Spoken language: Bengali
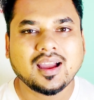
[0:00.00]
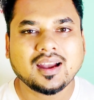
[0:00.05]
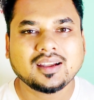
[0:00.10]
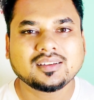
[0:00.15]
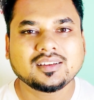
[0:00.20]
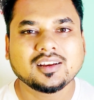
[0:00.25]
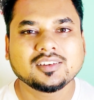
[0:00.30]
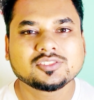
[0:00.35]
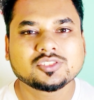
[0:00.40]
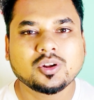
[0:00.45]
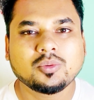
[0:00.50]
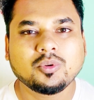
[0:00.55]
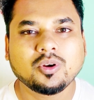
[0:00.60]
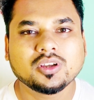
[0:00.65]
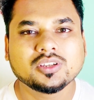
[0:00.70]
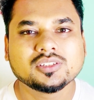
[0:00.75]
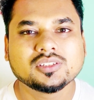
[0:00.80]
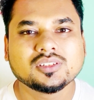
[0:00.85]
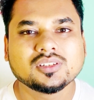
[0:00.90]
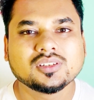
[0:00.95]
আটটার
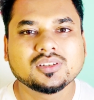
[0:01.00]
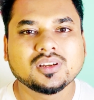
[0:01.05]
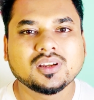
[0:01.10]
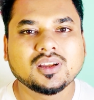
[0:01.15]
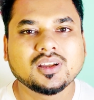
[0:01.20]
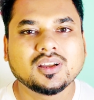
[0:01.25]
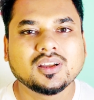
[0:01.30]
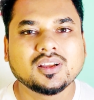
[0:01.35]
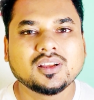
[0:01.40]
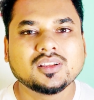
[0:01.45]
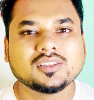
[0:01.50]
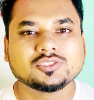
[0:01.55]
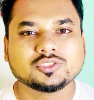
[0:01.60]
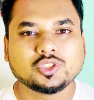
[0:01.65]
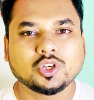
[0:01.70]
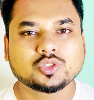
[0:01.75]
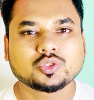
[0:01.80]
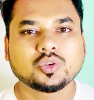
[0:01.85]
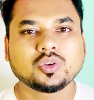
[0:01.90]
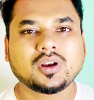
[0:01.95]
সময়
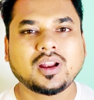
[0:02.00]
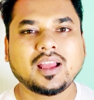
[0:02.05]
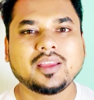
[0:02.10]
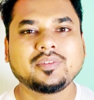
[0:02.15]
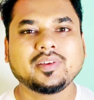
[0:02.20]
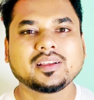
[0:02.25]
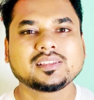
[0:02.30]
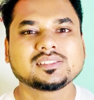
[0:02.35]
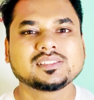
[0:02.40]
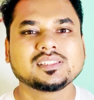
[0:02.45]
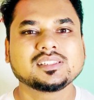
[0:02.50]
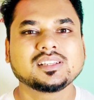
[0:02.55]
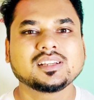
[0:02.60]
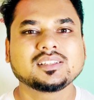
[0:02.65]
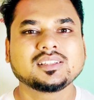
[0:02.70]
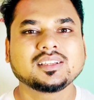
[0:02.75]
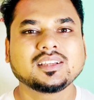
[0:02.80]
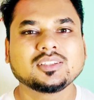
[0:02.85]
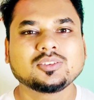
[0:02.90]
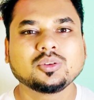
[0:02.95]
যশোর আইব্যাক
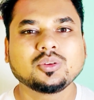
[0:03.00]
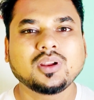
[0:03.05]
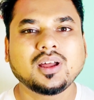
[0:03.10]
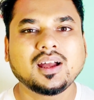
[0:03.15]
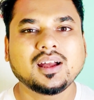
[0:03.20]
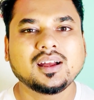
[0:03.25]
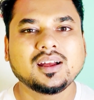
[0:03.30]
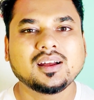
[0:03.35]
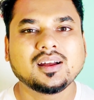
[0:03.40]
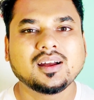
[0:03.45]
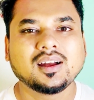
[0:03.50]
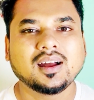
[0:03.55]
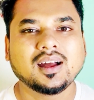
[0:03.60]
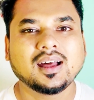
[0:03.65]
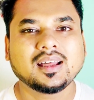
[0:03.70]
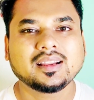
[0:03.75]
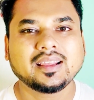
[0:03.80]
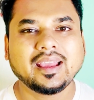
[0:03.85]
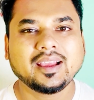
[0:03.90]
সেন্টার থেকে তোলা আর